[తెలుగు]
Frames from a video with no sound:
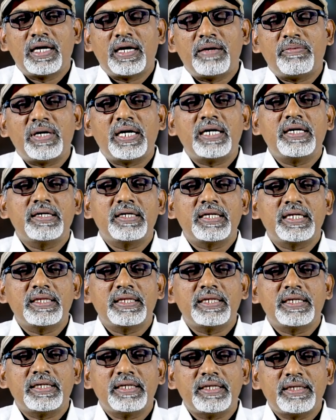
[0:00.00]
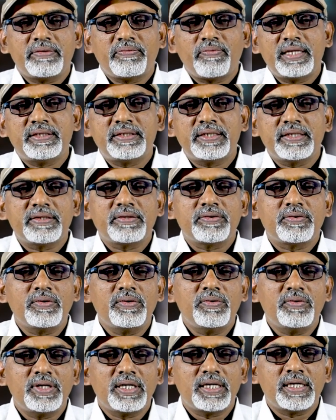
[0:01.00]
ఆ మహాగ్రంథాన్ని అత్యంత
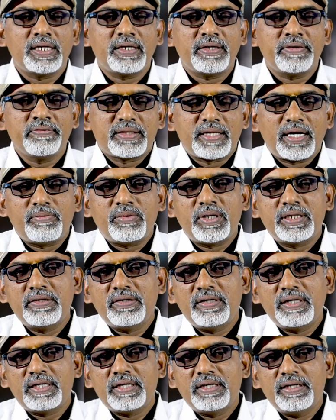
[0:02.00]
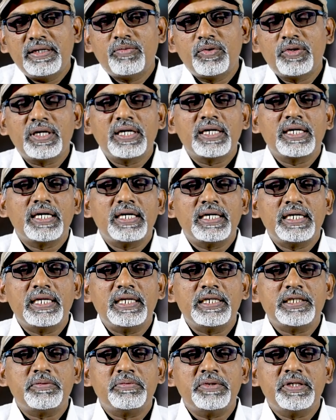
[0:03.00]
సులువుగా సామాన్యులకి ముఖ్యంగా
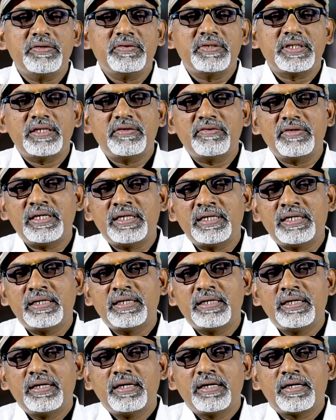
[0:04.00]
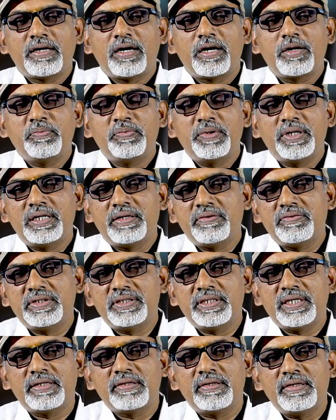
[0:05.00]
ఇంగ్లీష్ మీడియం చదివే కార్పొరేట్
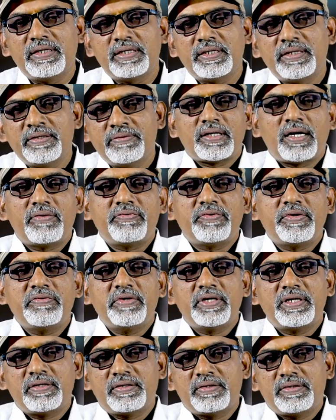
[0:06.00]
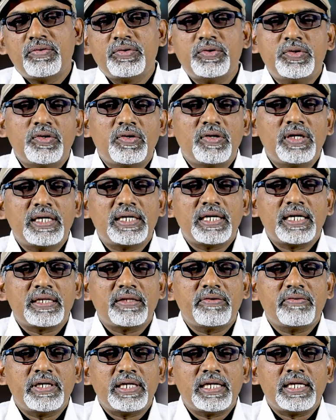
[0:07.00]
విద్యార్థులకి సాఫ్ట్వేర్ ఉద్యోగులకి
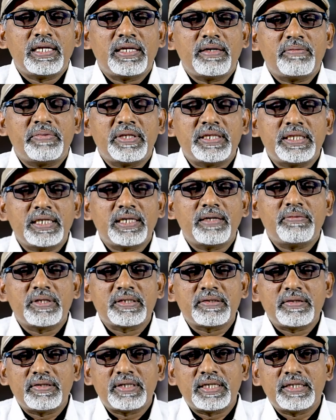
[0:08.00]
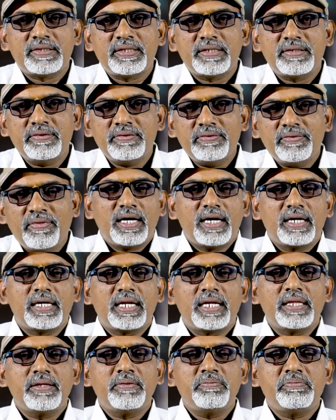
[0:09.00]
అర్థమయ్యేలా పత్రికా భాషలో రాశాను ఆ
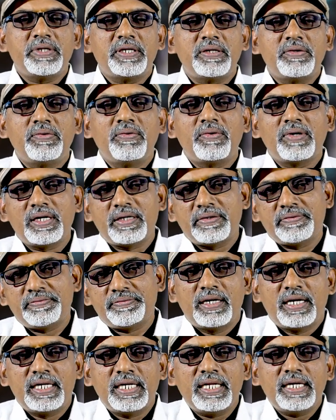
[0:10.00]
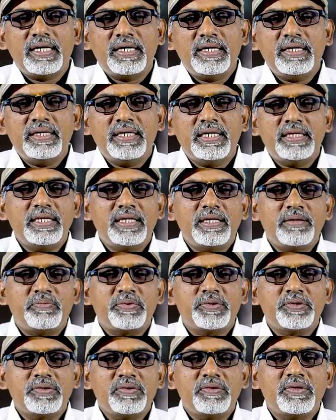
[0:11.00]
గ్రంథం పేరు గుణ అంటే ఏదైనా
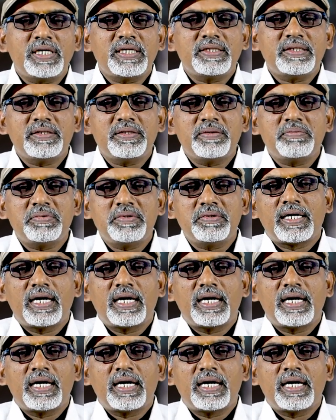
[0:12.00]
పుస్తకం రాసేటప్పుడు